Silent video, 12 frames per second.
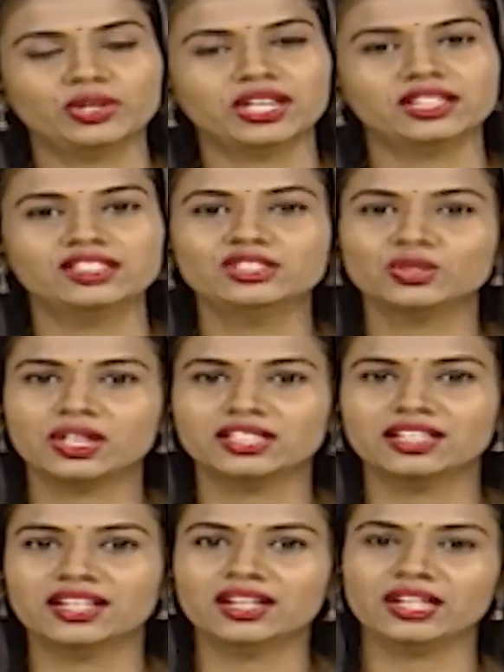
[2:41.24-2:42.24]
முடியாது ஸோ
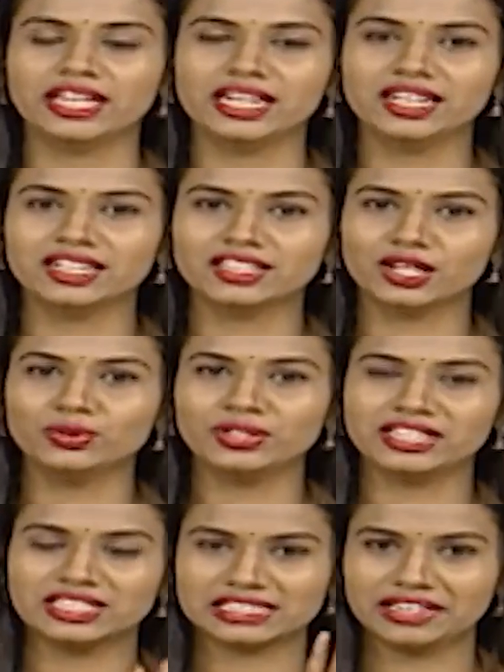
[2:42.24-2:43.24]
அதனால் எங்கே இருந்தாலும்
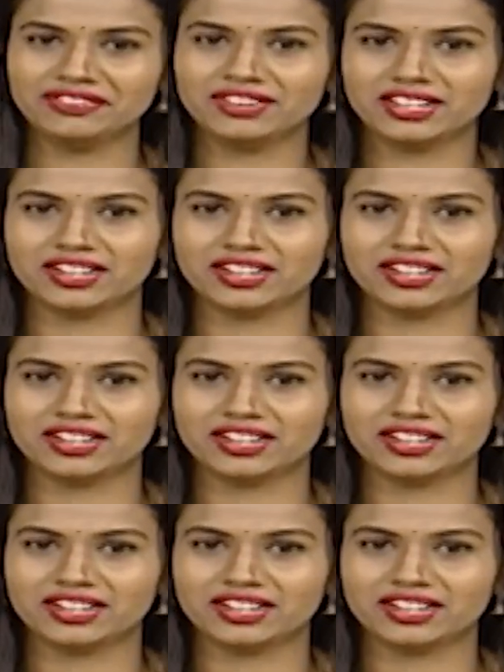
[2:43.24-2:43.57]
நீங்கள் சேஃபாக